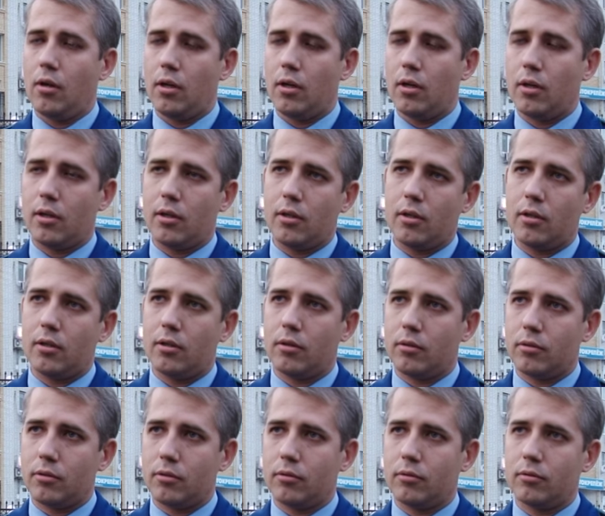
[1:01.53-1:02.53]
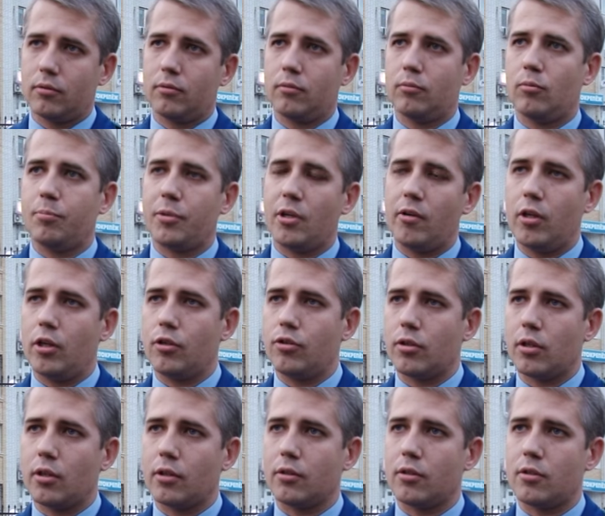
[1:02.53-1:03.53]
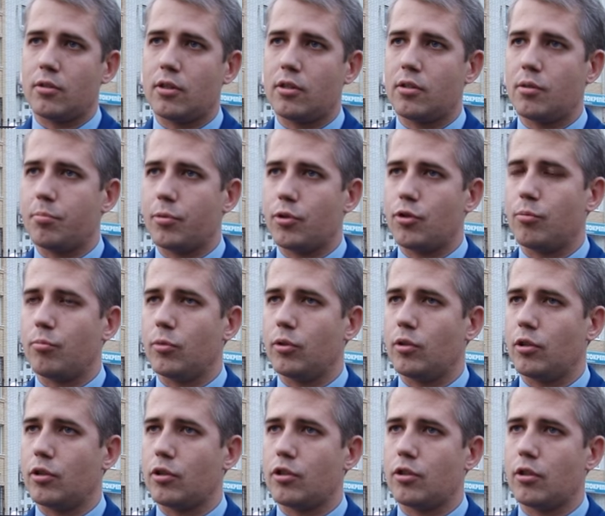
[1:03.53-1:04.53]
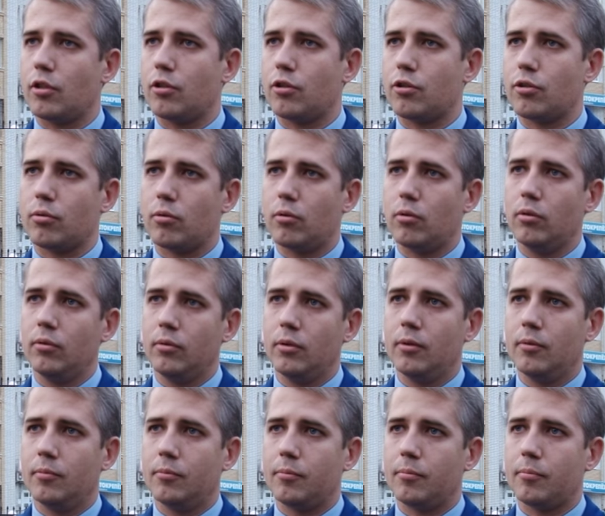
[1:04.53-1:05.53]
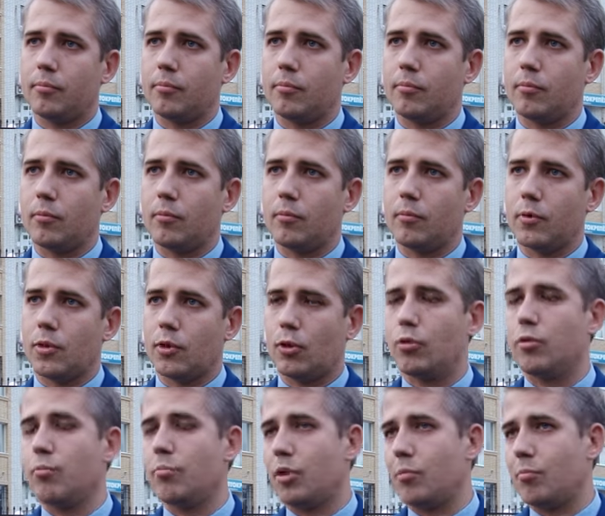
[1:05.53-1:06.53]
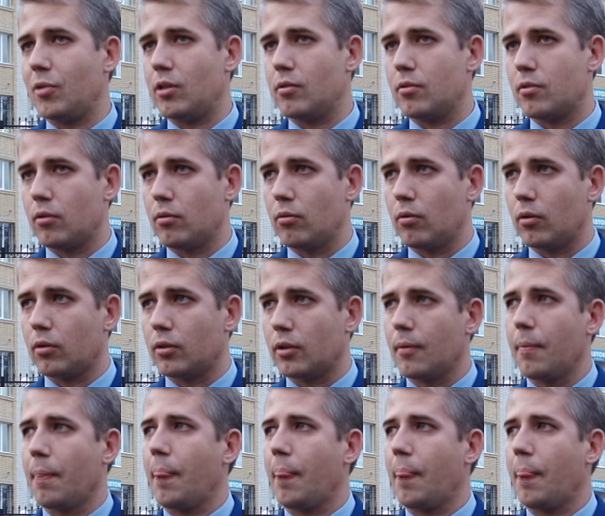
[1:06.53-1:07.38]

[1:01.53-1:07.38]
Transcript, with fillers: а управляющие организации почему-то решили, что за людьми имеется долг.